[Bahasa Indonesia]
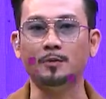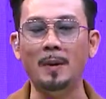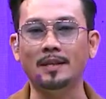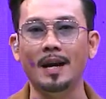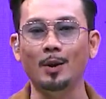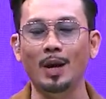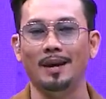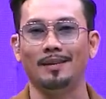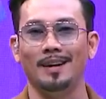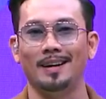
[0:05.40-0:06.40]

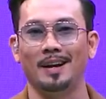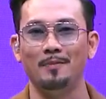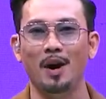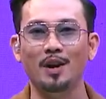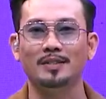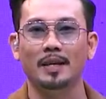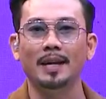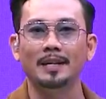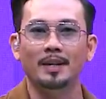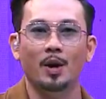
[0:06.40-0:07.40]
spektakuler ya Dreambox
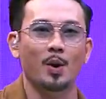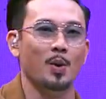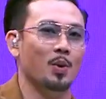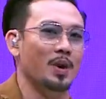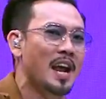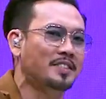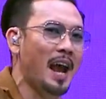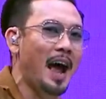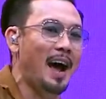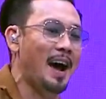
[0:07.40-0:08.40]
Indonesia.